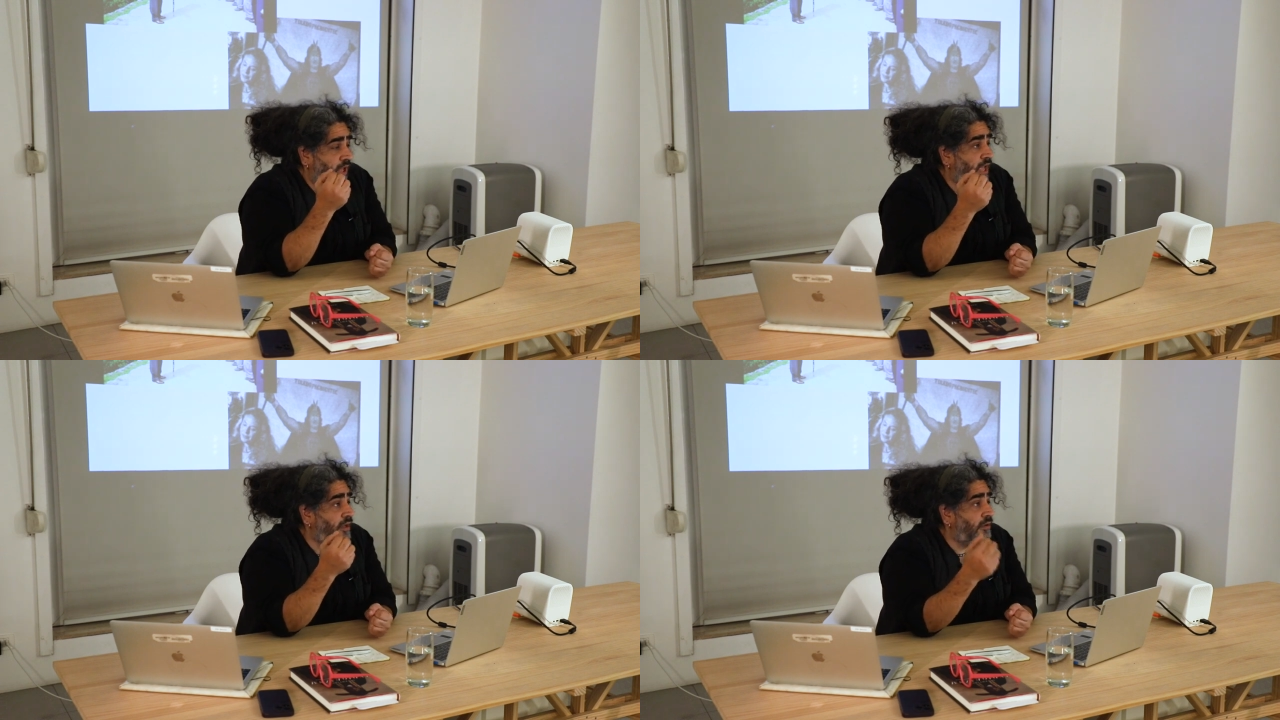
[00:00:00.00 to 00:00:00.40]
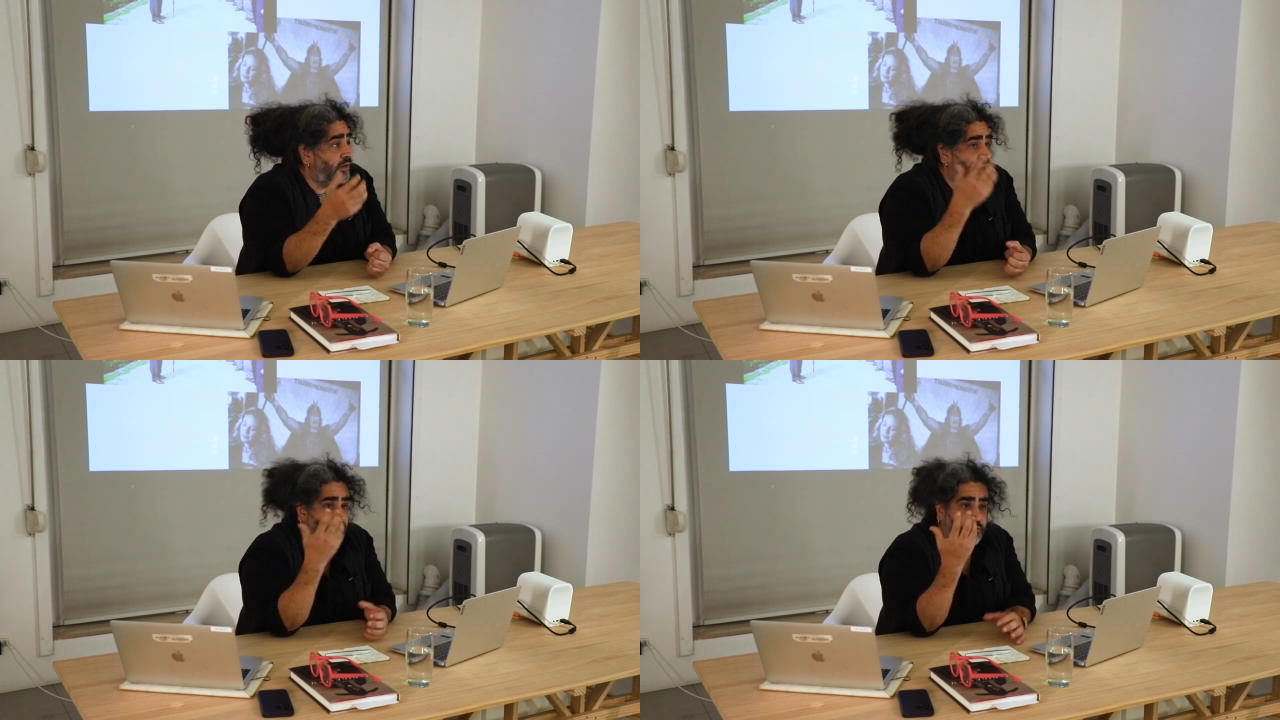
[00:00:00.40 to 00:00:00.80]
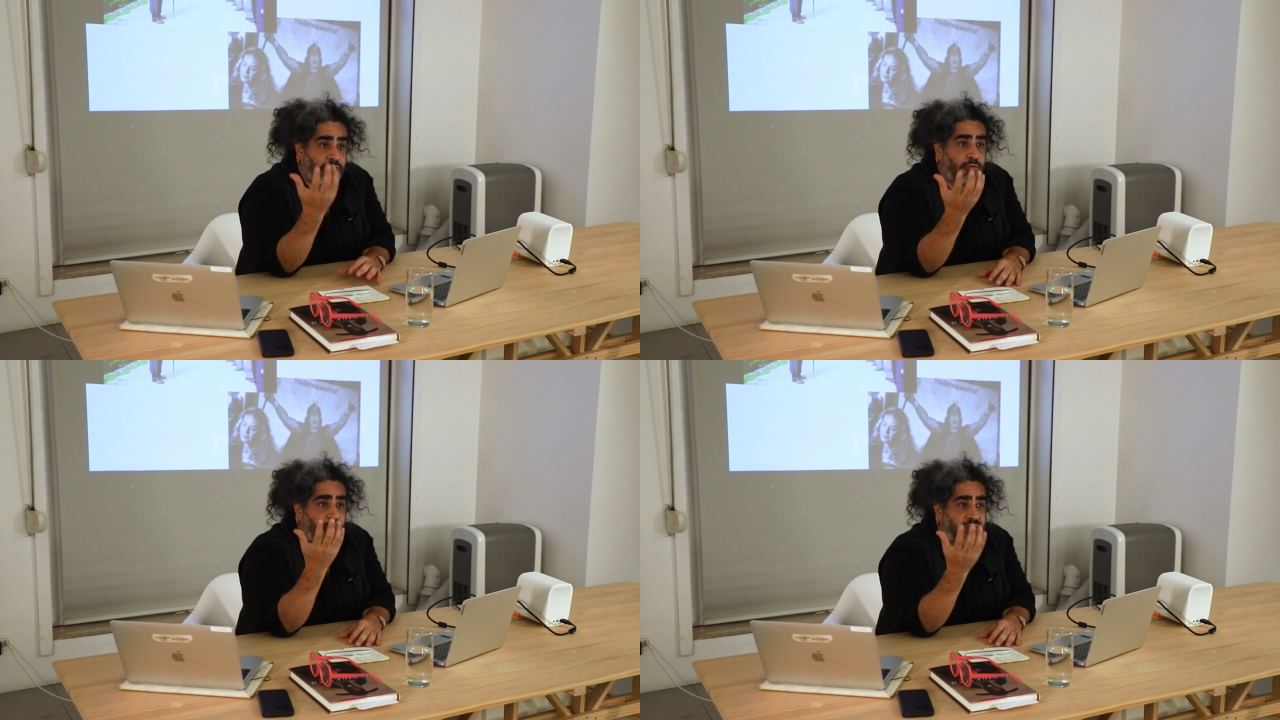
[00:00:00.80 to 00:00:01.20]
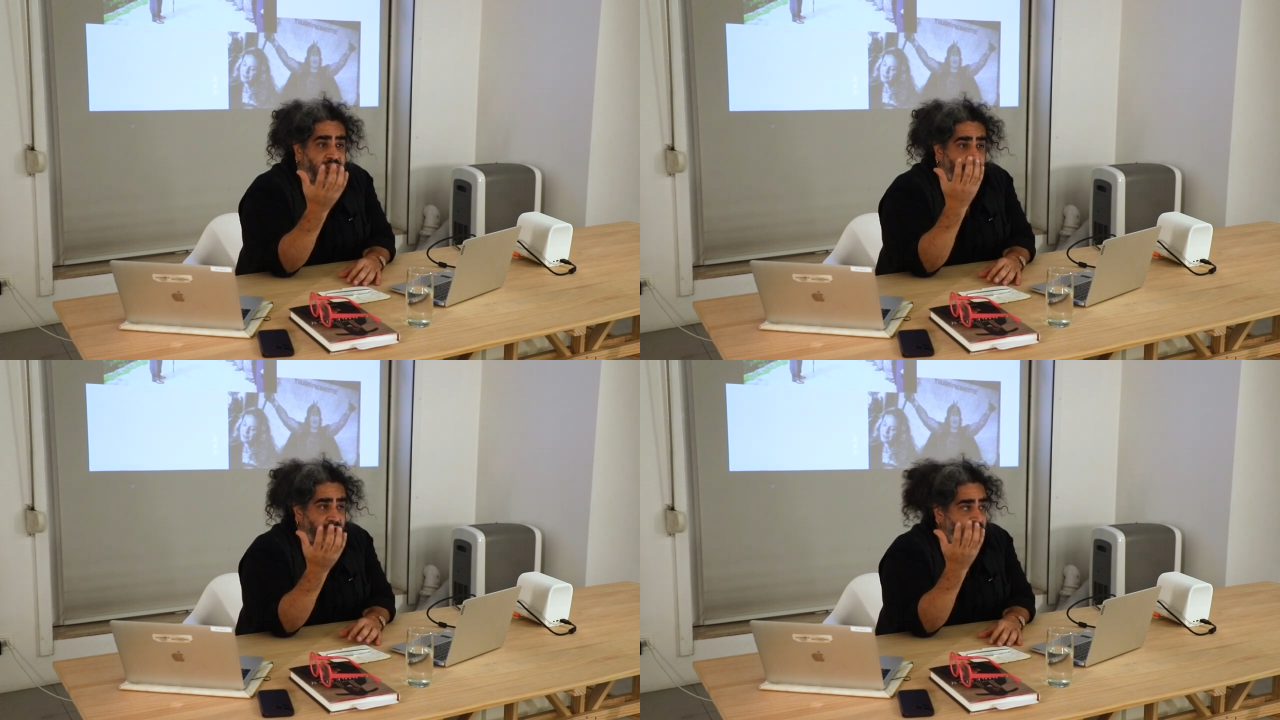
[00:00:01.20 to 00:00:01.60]
en la construcción de un
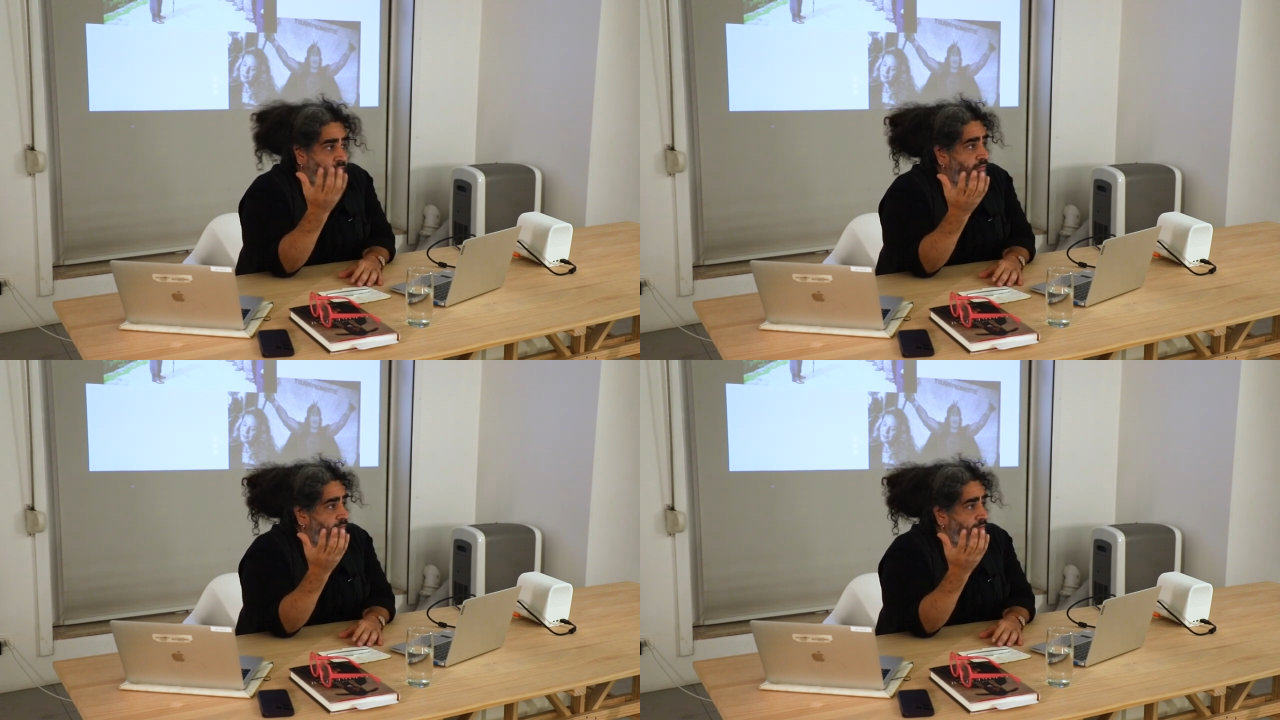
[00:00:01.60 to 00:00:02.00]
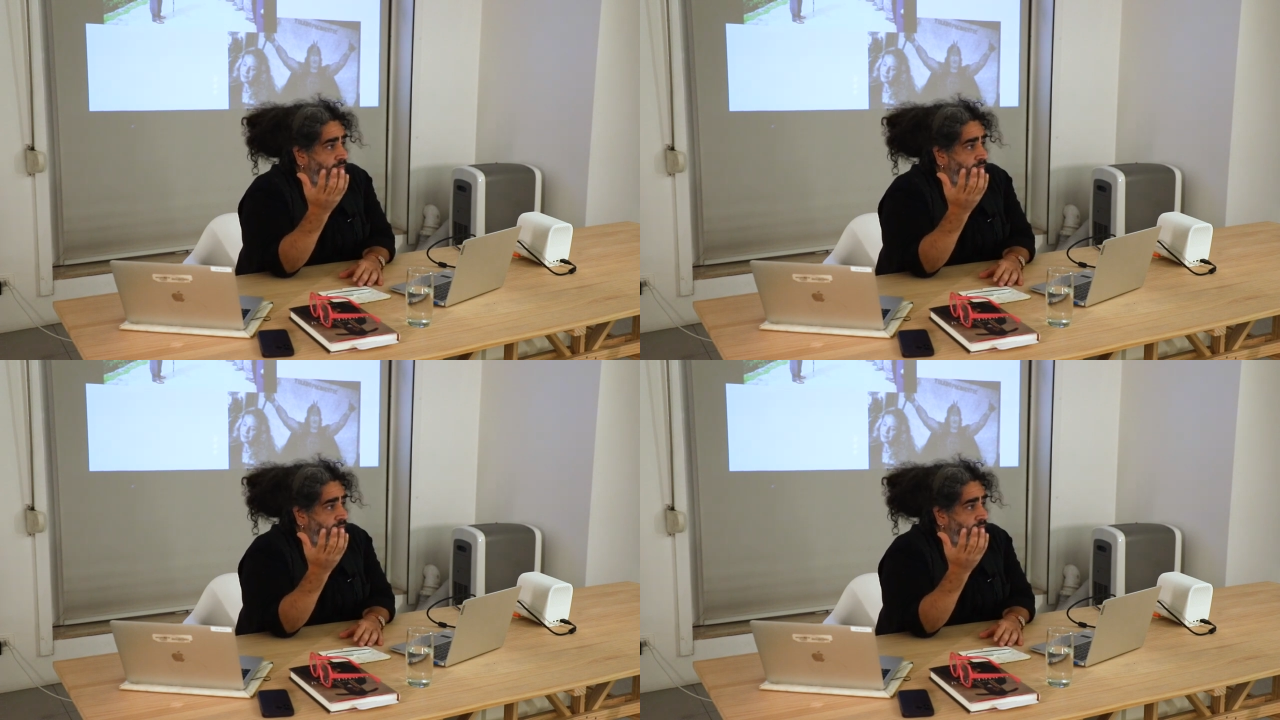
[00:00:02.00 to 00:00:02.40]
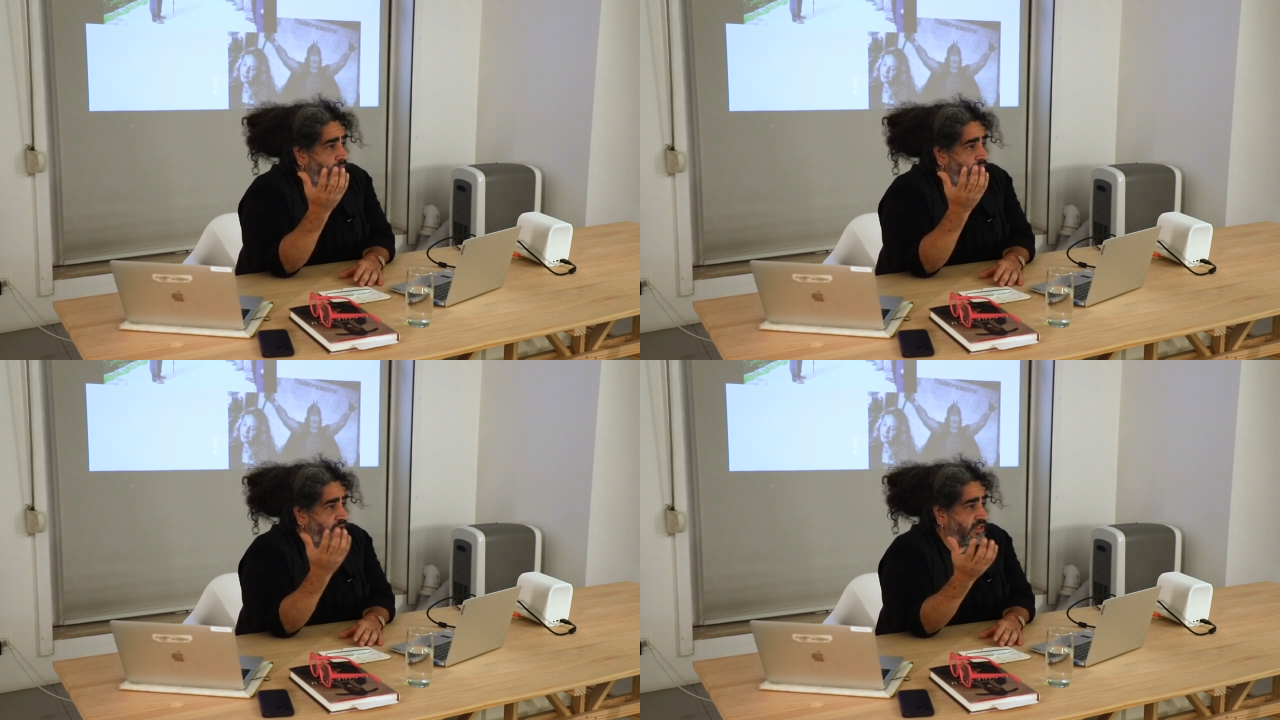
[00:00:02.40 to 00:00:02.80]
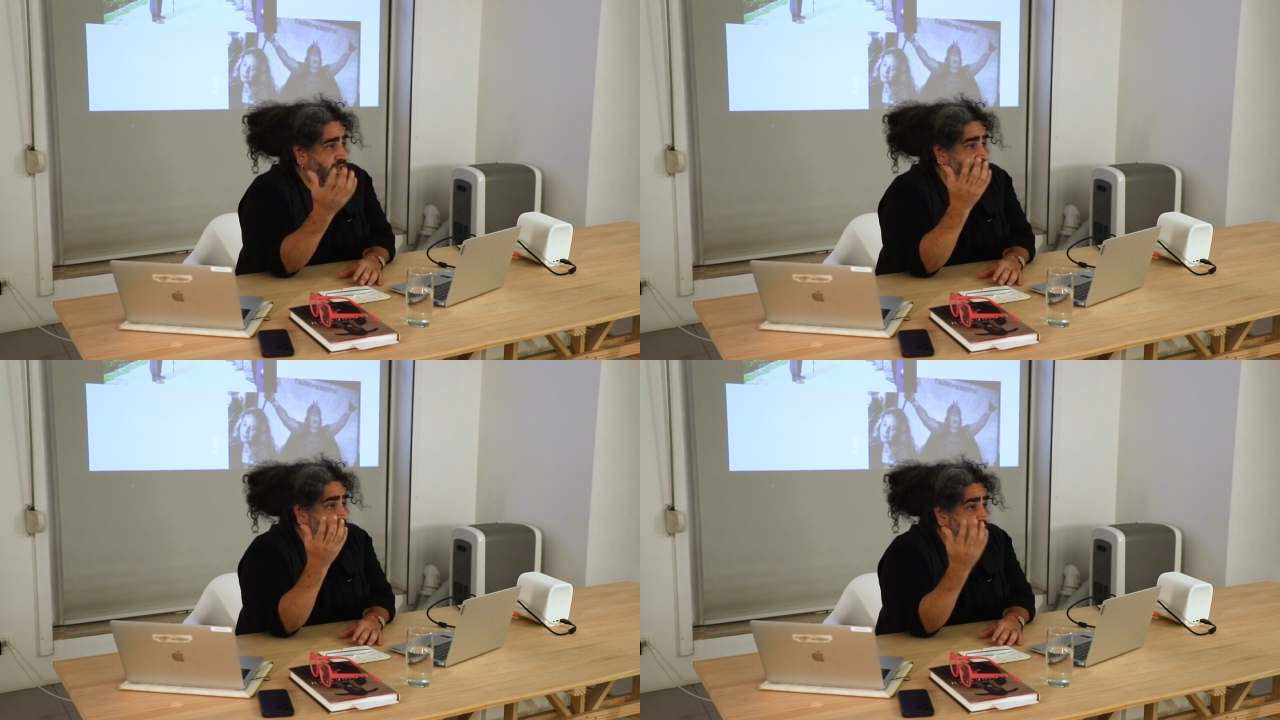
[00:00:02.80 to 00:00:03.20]
Estado-nación que
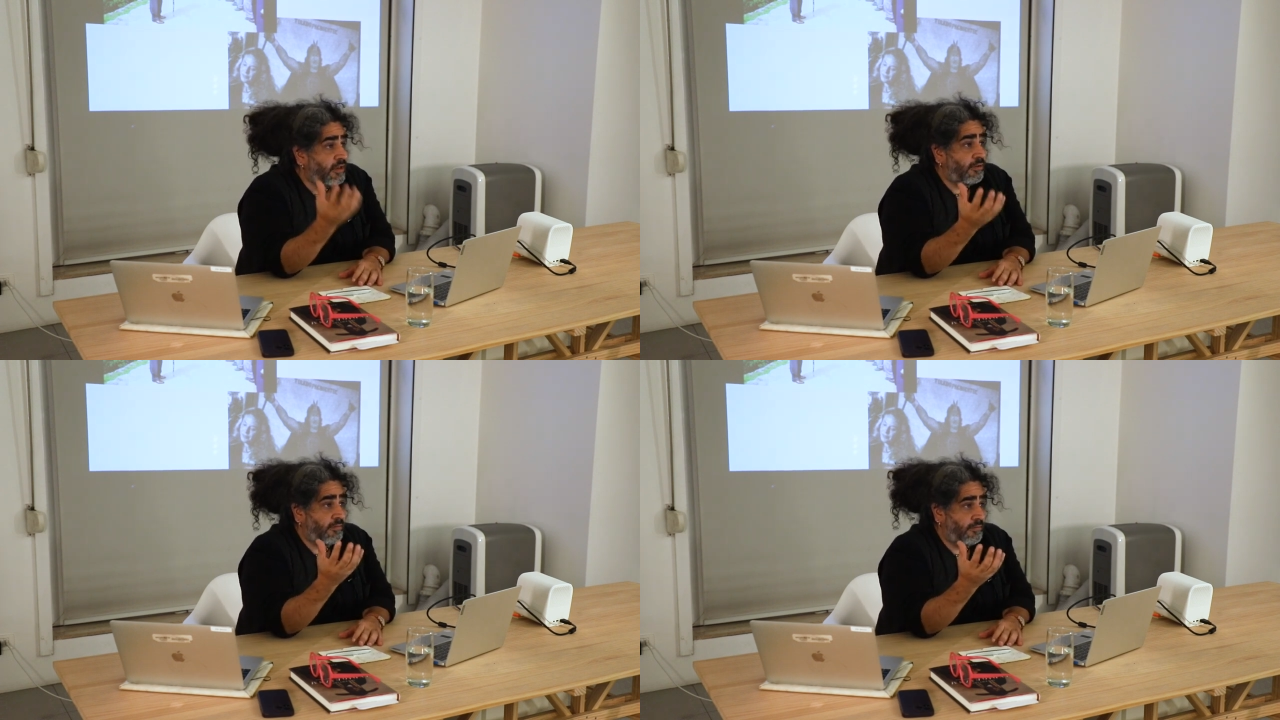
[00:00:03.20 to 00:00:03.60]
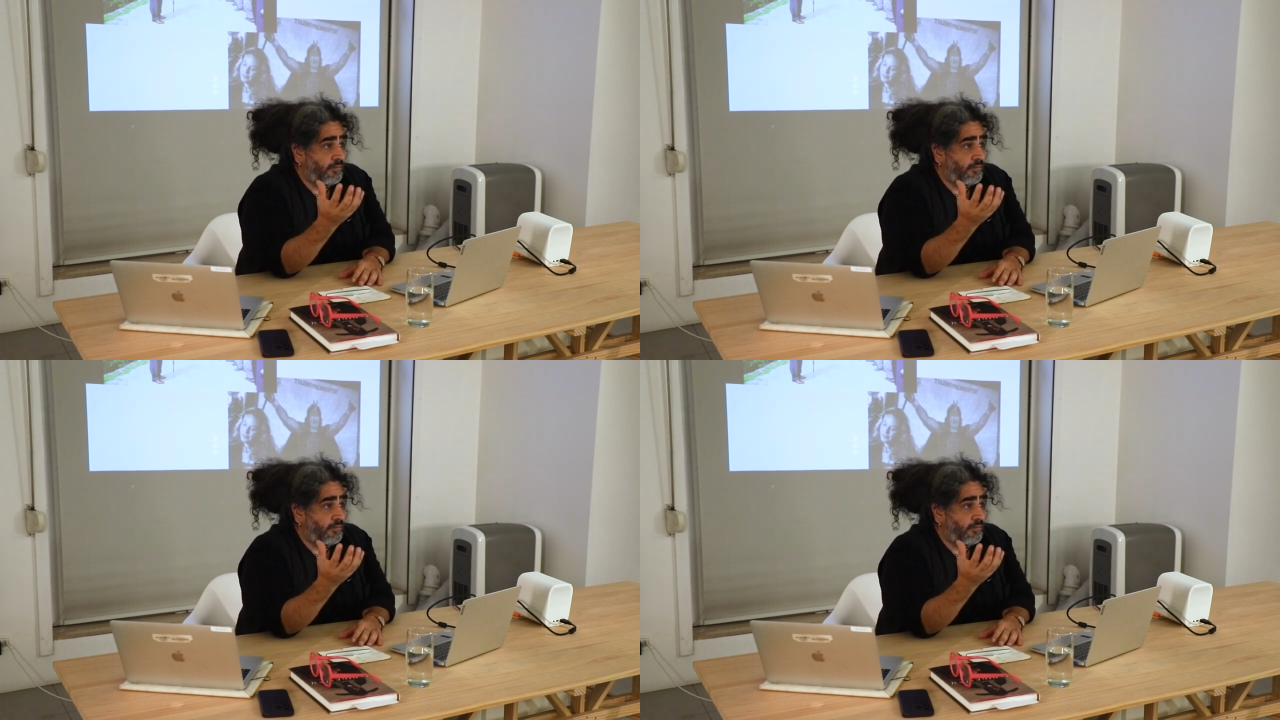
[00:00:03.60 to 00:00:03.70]
tenía el indio